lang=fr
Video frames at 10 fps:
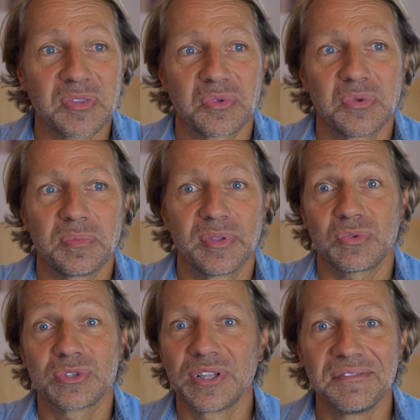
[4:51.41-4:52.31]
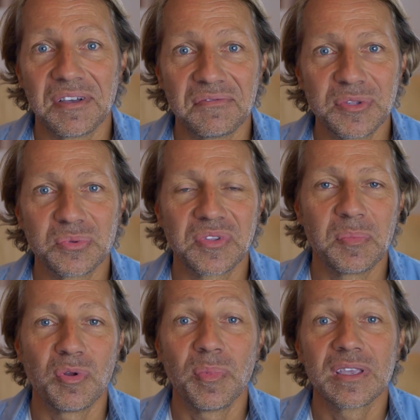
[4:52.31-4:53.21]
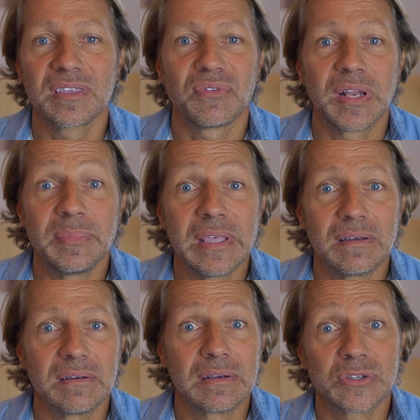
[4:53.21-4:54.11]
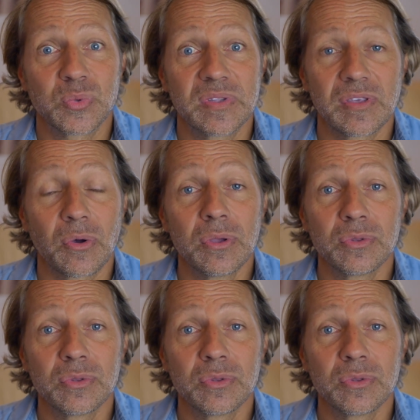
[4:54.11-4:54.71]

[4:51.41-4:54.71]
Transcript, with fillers: que parce que j'en avais envie tout simplement et qu'il fallait bien en choisir un.